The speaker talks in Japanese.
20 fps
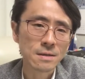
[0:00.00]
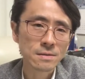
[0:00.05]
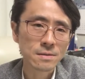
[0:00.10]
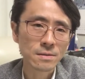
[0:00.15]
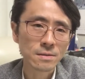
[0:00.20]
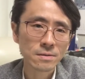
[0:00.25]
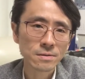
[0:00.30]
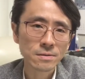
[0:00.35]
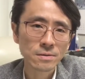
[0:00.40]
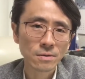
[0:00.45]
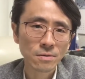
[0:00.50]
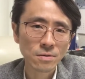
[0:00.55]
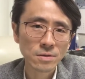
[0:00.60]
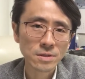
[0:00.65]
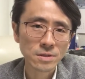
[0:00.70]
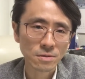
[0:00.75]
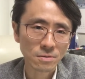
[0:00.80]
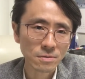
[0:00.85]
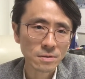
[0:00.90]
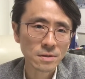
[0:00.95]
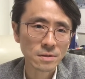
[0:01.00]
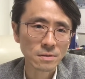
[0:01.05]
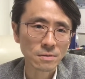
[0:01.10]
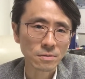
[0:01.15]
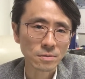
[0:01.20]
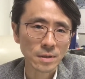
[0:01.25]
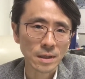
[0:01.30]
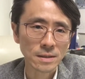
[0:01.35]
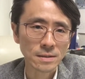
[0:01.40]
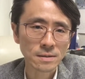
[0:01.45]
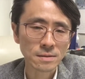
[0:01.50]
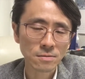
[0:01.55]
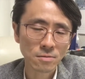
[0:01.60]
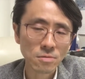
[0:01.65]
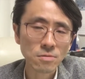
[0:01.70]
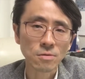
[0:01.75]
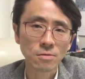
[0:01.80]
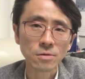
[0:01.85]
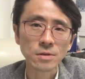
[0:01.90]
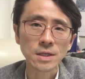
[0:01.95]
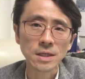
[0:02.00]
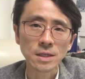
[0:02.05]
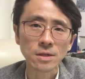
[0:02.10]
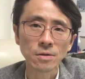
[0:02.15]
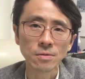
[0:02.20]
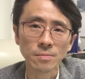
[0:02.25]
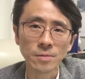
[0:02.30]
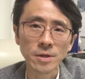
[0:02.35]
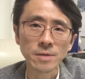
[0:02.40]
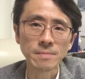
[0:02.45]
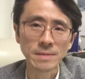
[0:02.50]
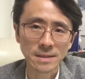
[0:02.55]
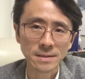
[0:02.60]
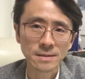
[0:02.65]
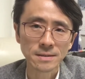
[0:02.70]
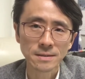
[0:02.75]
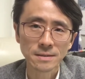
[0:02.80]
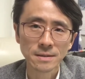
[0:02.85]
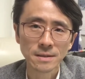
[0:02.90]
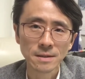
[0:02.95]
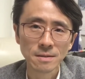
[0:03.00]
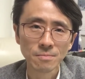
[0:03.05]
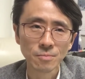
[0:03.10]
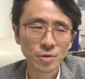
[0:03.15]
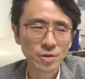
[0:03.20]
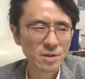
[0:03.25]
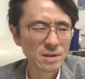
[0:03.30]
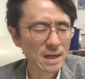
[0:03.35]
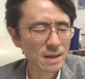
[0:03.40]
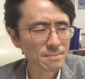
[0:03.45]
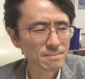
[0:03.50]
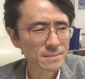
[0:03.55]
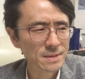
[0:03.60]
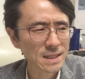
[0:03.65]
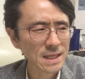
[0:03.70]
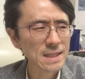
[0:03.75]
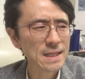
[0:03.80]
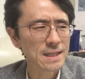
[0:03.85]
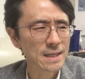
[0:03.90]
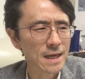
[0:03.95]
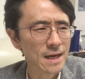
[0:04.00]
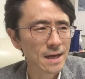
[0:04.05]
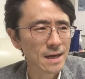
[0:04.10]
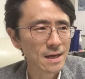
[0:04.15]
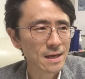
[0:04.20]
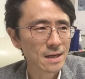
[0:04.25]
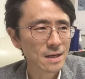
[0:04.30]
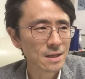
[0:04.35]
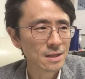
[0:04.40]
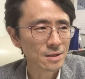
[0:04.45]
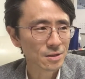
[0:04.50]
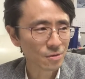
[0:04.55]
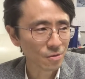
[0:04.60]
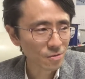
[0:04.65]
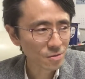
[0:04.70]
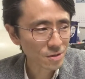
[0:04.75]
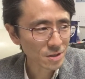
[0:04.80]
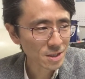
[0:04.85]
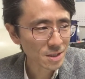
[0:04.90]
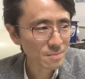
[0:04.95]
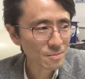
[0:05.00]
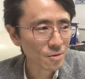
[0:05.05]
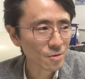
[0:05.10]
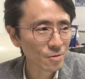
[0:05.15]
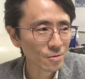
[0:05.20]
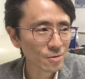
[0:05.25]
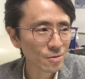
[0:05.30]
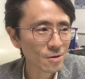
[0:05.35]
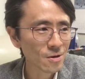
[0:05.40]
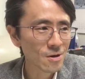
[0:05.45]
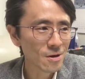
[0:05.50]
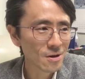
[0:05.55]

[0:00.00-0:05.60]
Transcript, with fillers: それを残しておくってことはすごく大きいと思いますもちろんただねどうしてもこの